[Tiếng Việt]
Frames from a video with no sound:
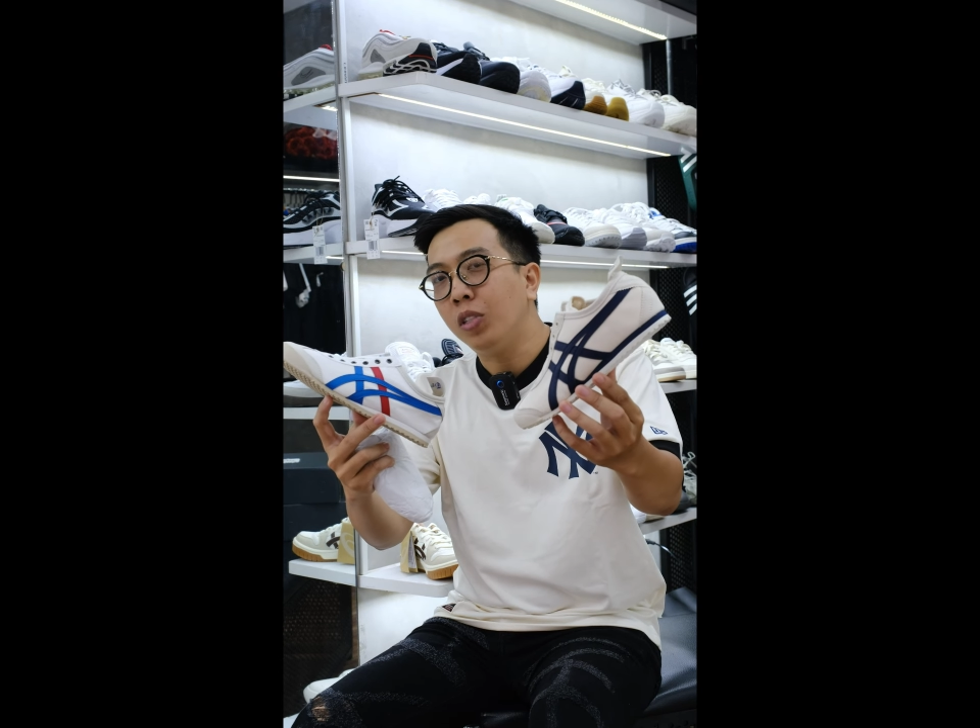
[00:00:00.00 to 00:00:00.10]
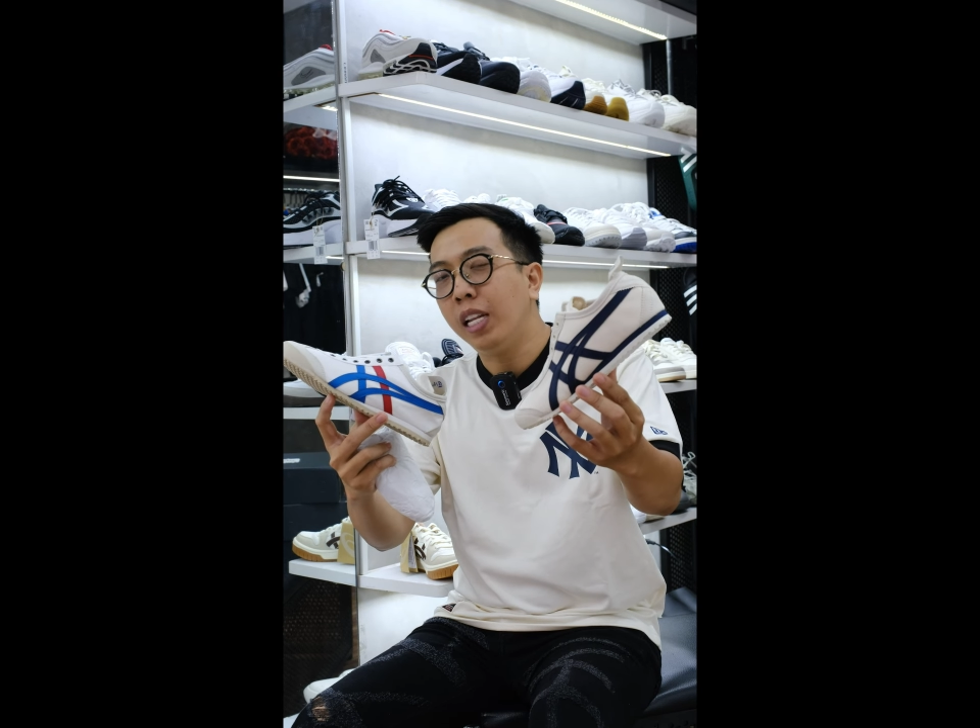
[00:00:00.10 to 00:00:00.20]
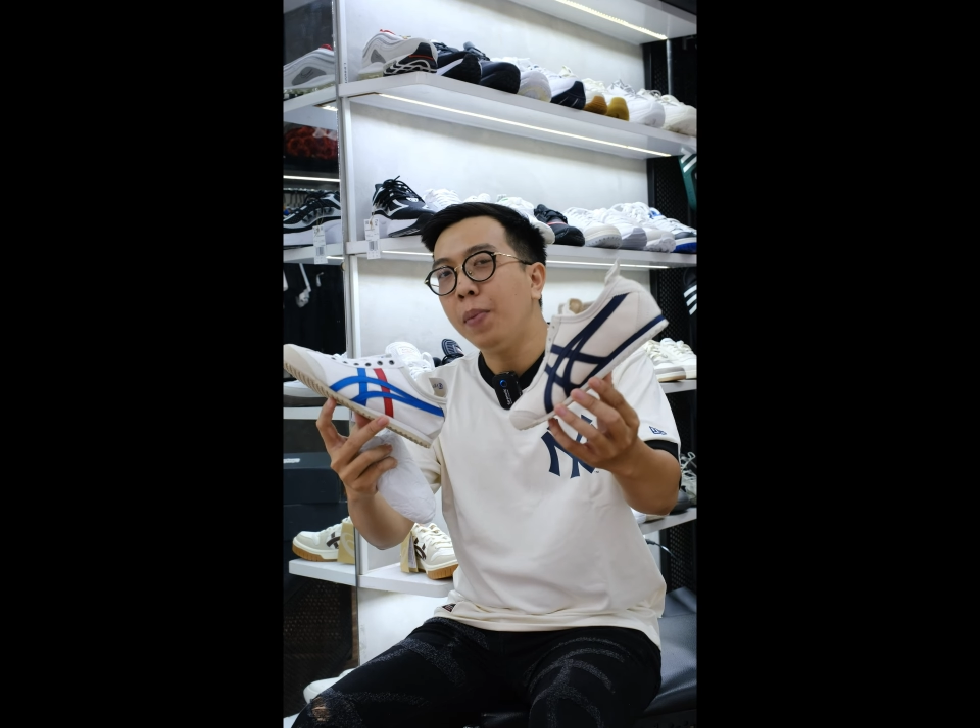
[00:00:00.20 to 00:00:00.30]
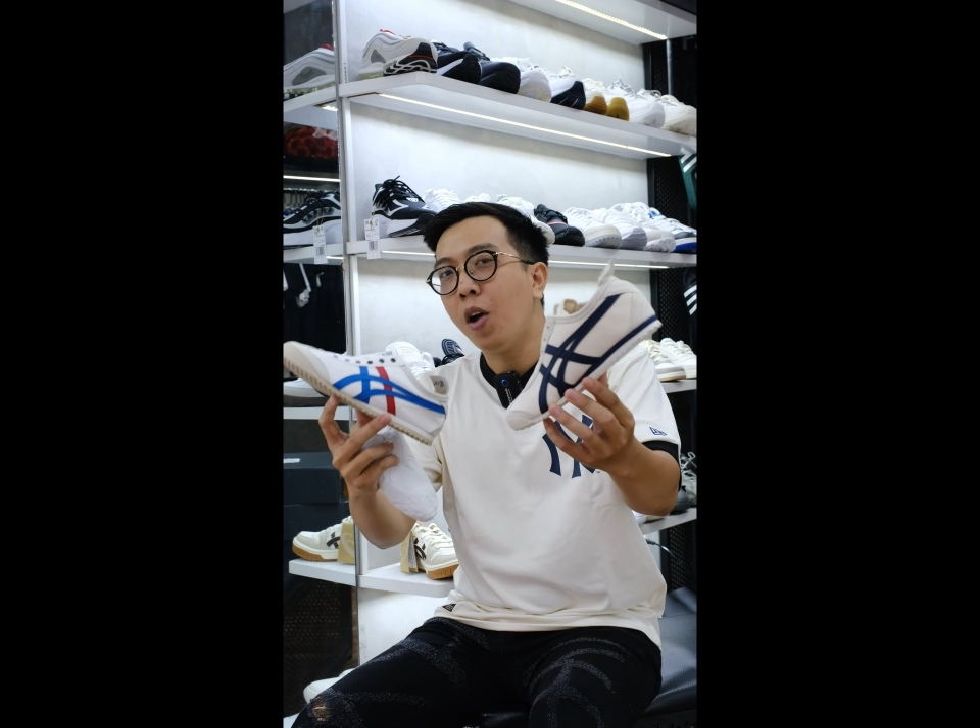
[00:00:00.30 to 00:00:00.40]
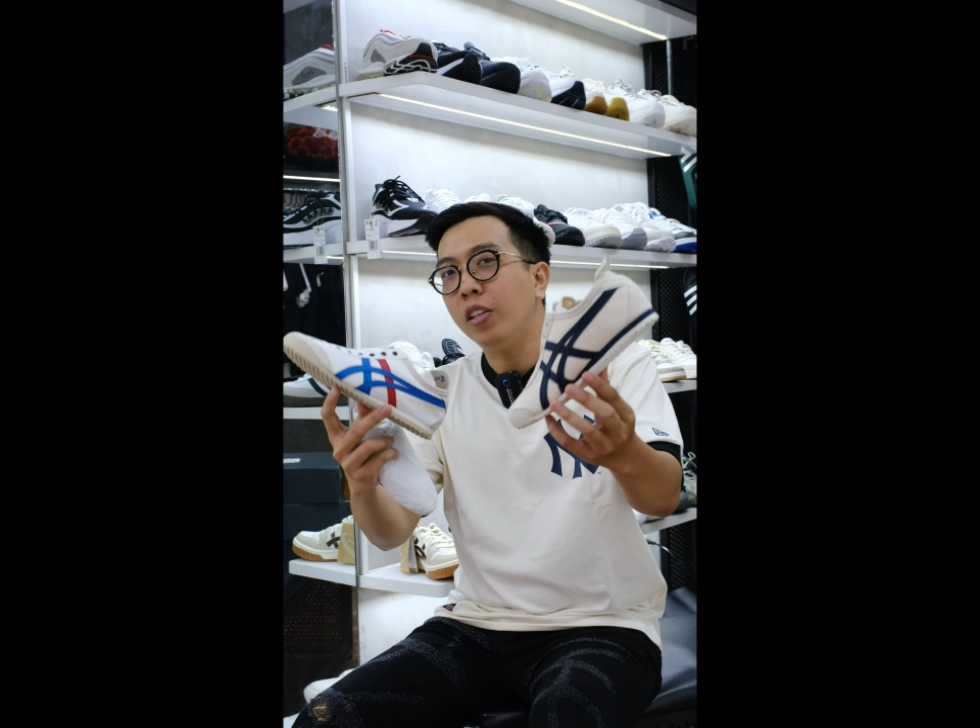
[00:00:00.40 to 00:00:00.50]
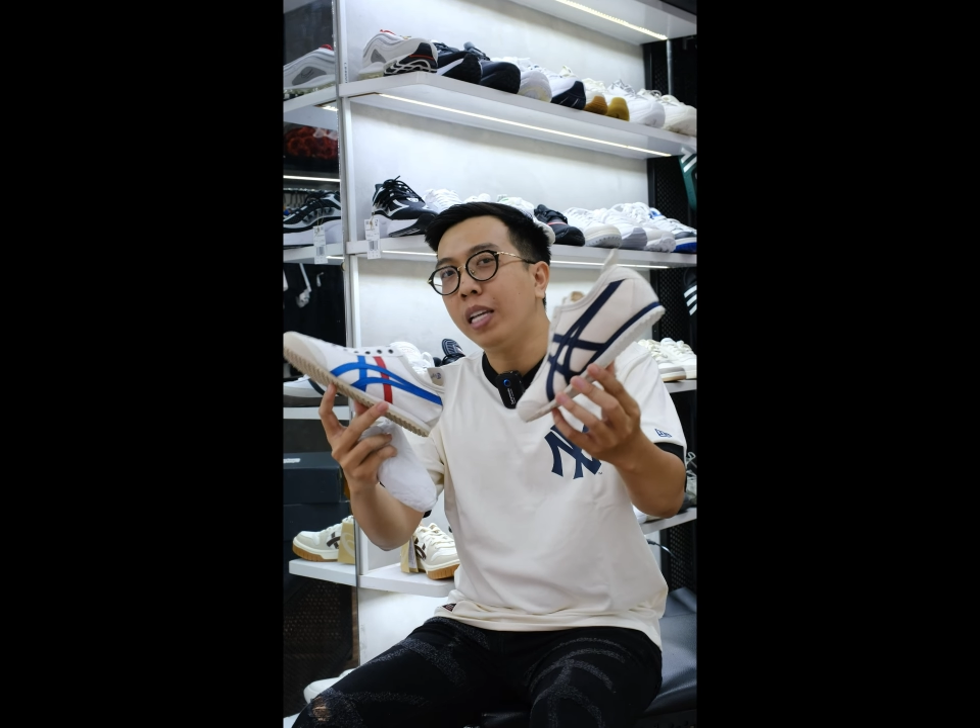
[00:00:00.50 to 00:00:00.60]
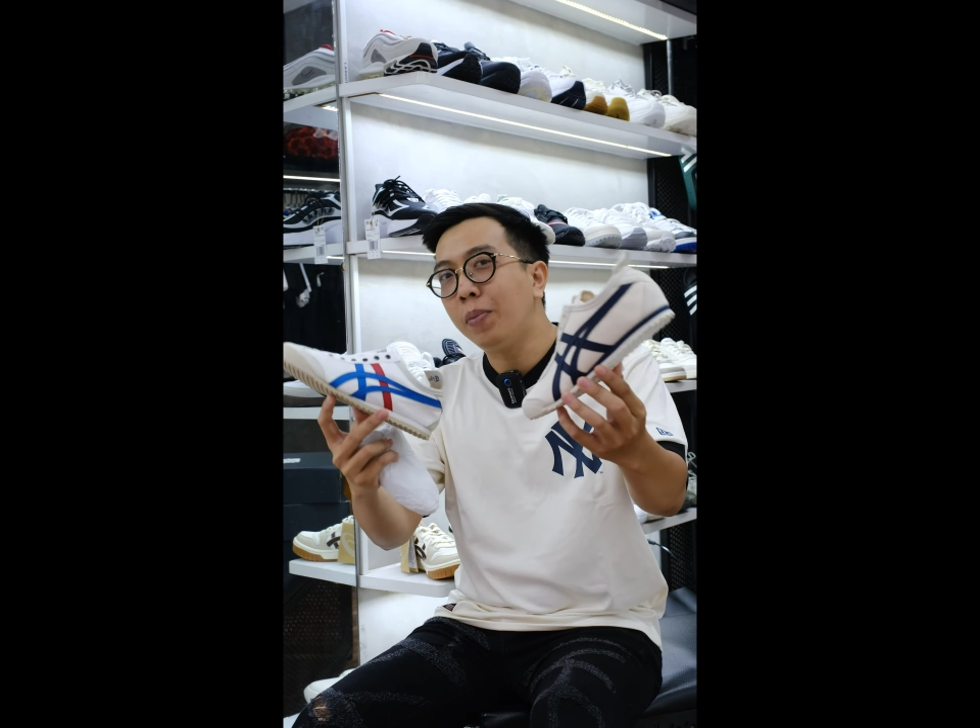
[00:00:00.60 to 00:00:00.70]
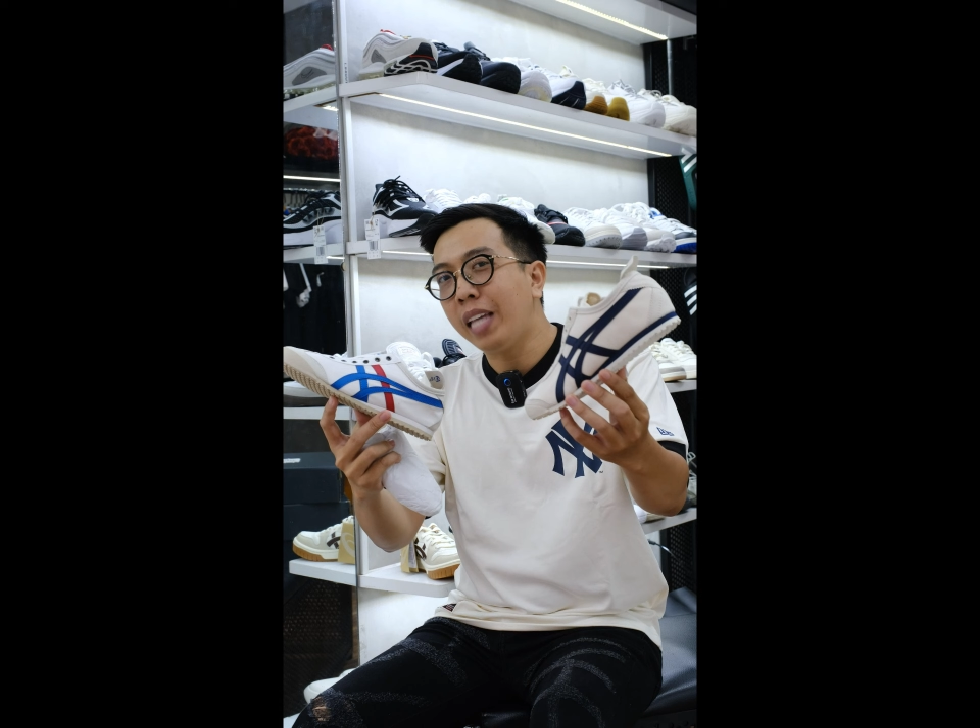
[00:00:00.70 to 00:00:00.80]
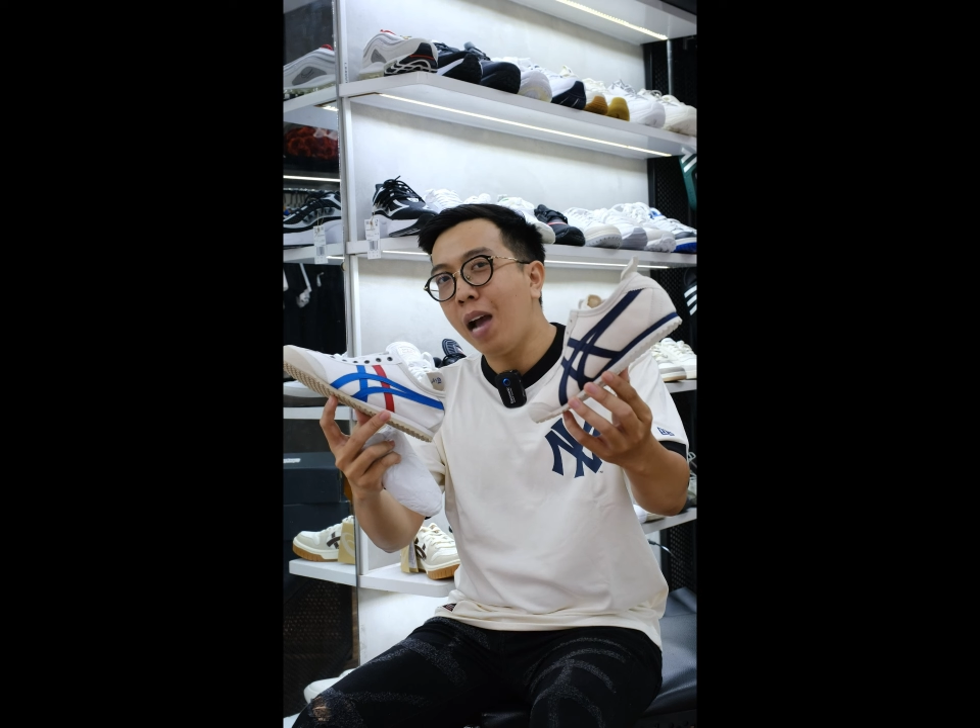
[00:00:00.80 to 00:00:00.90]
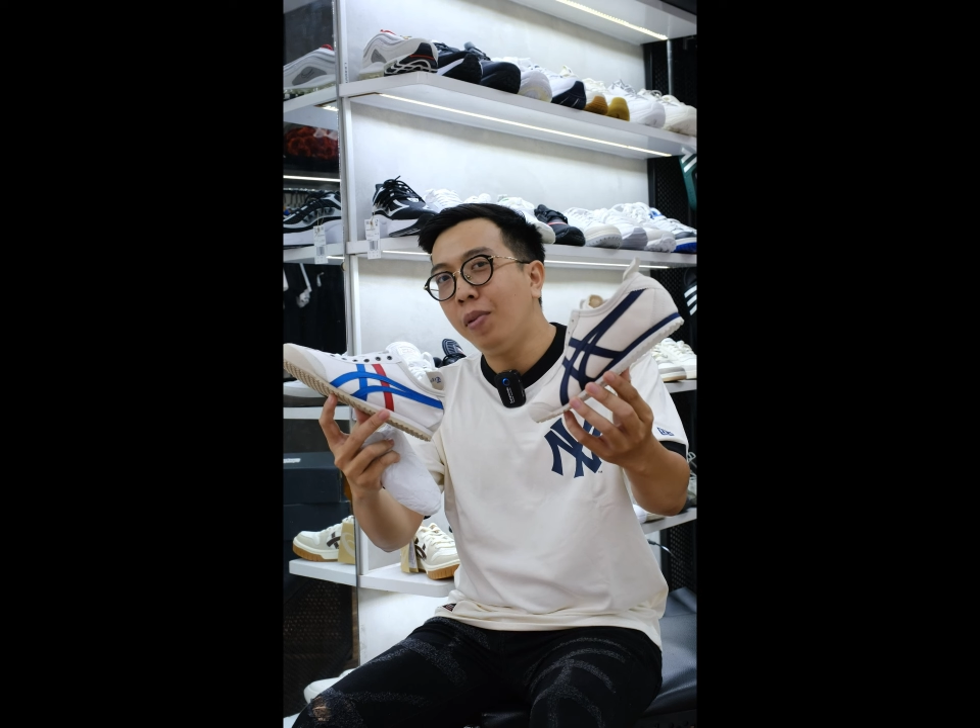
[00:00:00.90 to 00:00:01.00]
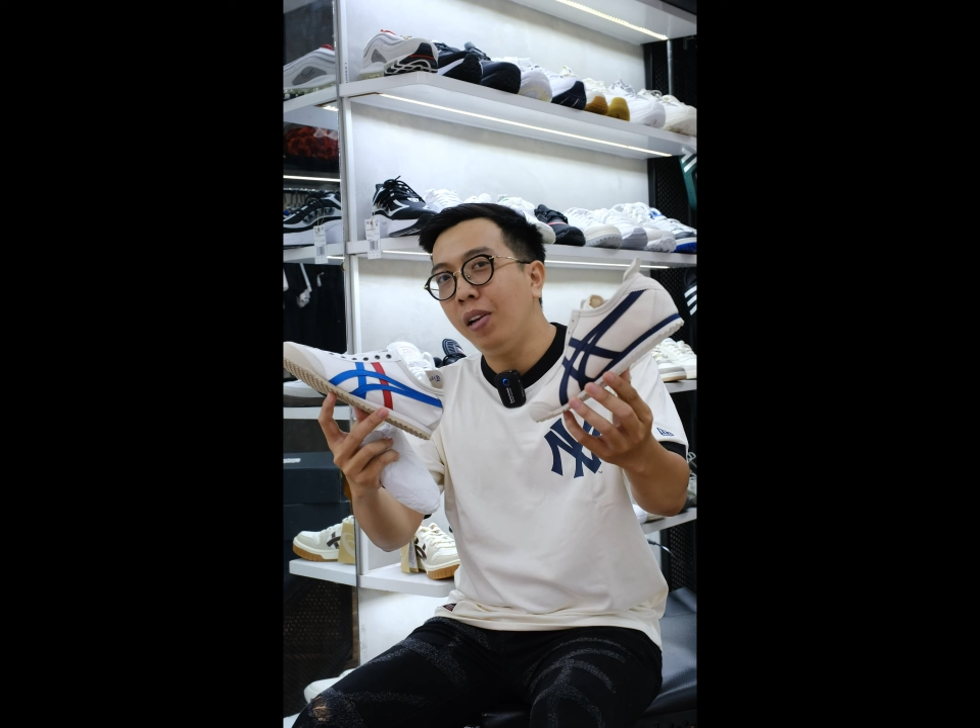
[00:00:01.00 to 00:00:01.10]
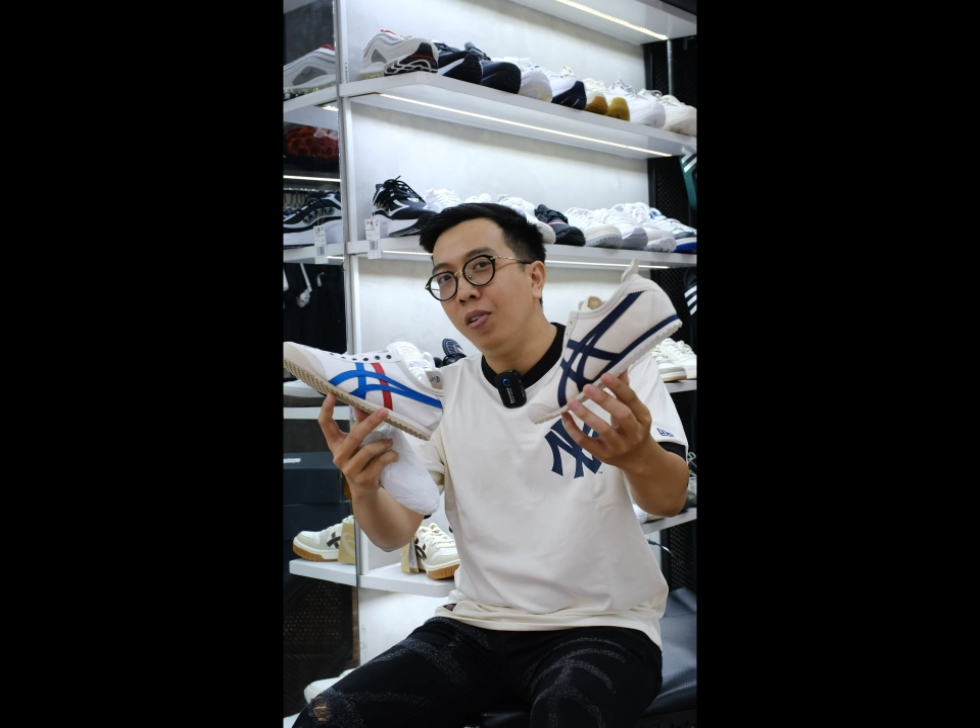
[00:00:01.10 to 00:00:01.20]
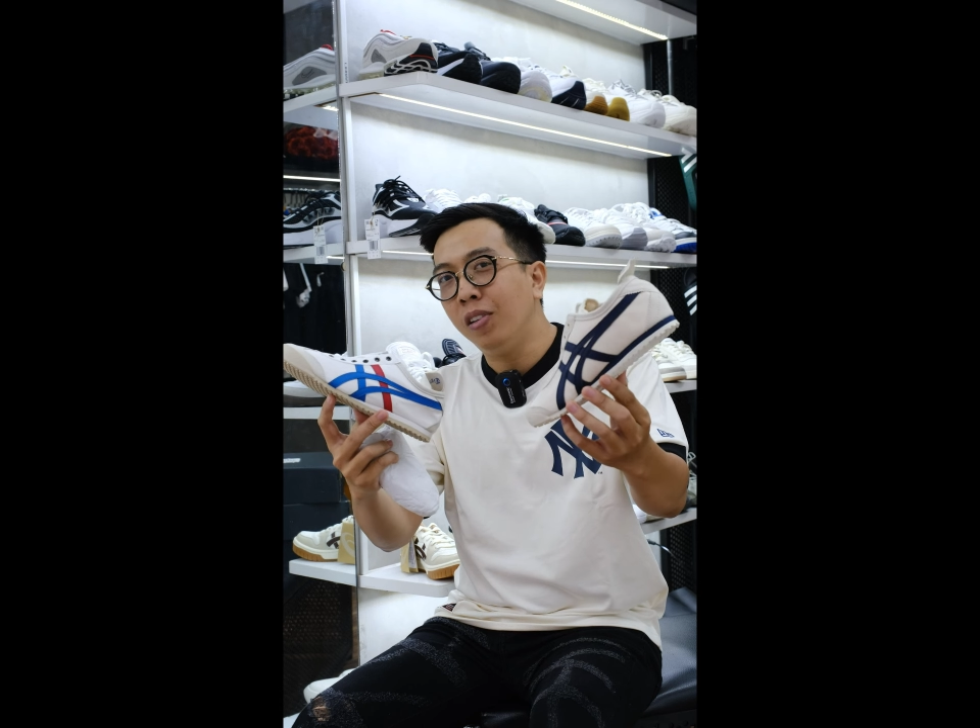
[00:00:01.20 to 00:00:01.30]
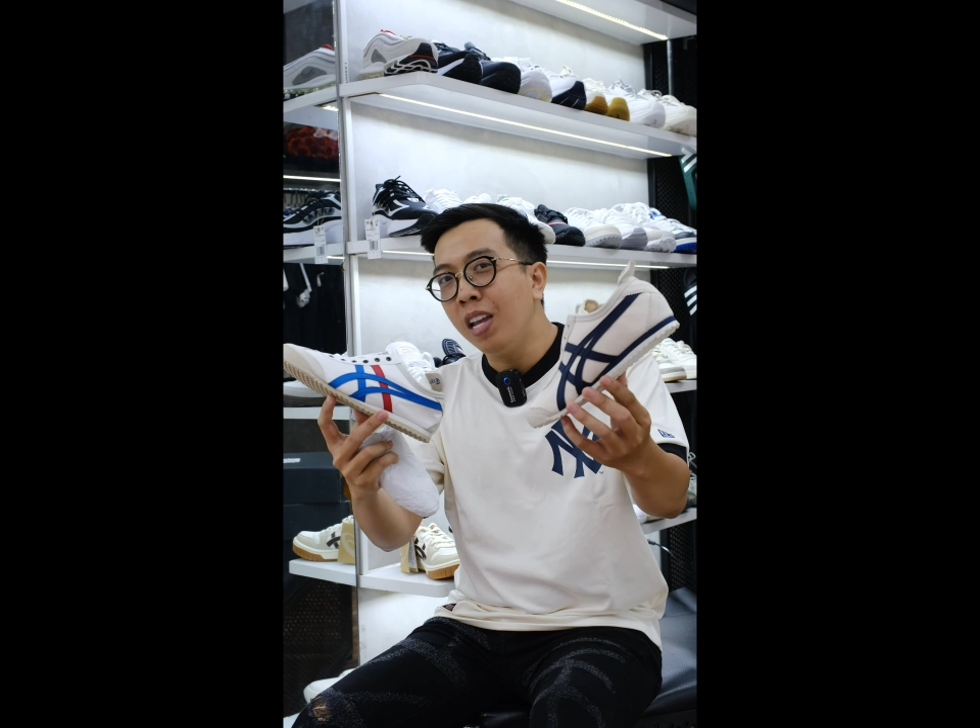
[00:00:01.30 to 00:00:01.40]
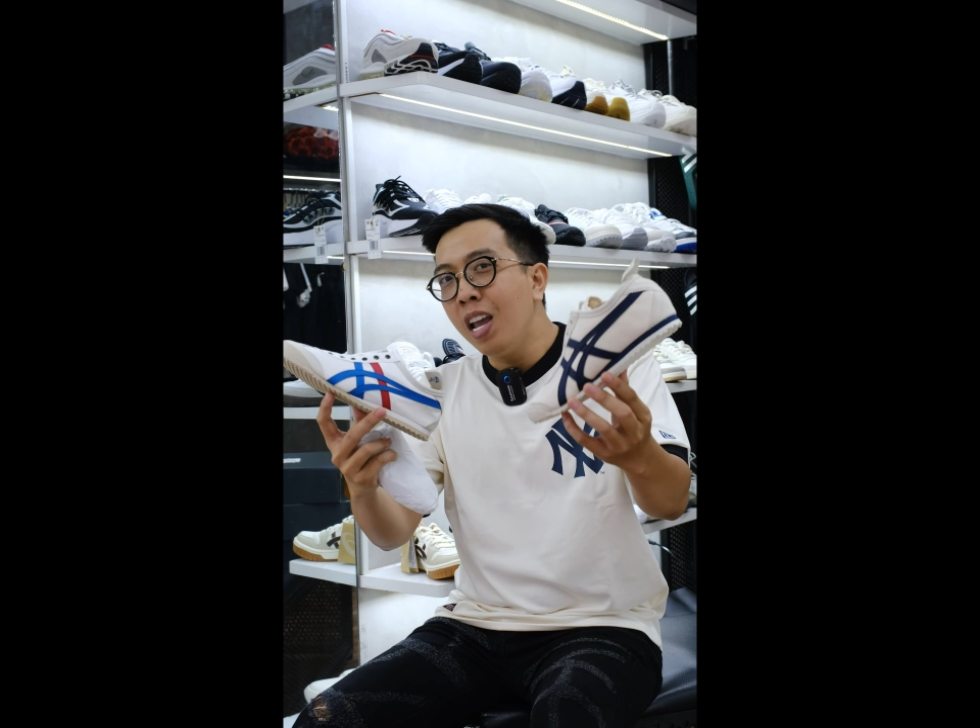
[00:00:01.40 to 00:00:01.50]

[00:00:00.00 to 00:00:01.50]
Slip On 86 này luôn